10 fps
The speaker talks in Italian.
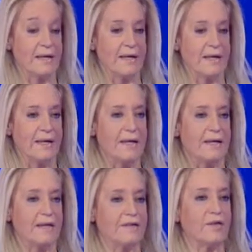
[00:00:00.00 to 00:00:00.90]

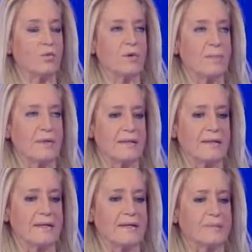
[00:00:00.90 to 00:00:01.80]
e
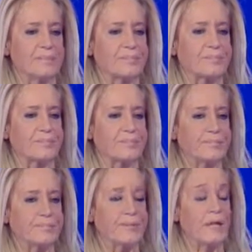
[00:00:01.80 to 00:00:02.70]
sicuramente
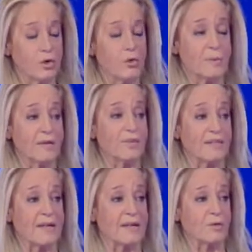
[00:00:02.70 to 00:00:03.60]
Roma
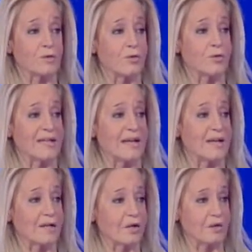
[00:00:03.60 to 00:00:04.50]
quest'anno non li ha
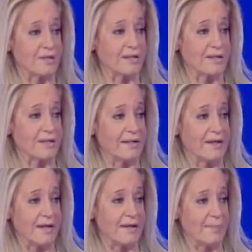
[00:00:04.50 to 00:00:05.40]
accolti
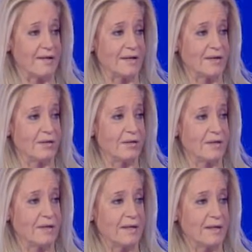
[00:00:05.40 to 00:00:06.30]
al meglio
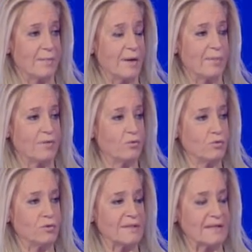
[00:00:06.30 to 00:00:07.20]
abbiamo
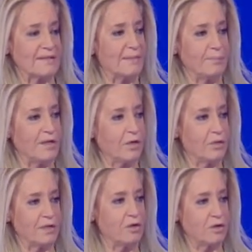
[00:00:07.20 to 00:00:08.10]
avuto tanti
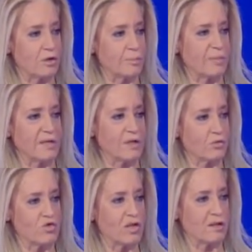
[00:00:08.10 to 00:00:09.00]
piccoli intoppi che
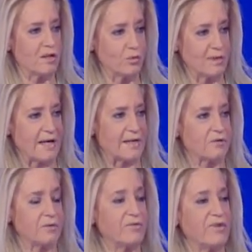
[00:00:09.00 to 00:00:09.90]
non ci hanno
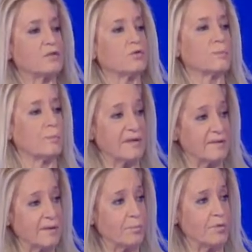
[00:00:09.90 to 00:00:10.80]
aiutato, il fatto che per
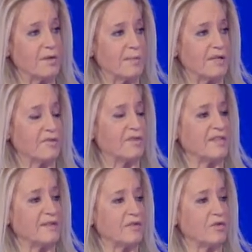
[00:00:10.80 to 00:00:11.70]
esempio le
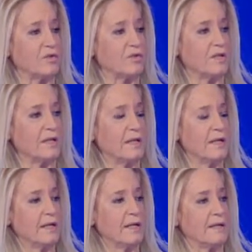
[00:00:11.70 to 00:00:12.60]
manifestazioni
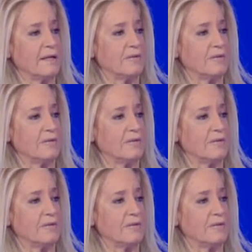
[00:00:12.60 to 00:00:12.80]
eh,